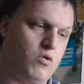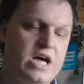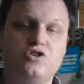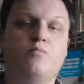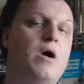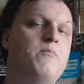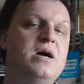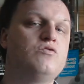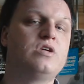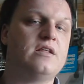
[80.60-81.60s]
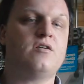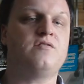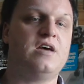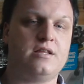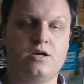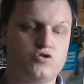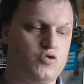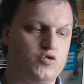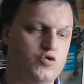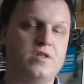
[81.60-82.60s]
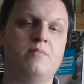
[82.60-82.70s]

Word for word: Bon là, je parle pas du gain d'antenne, hein, je,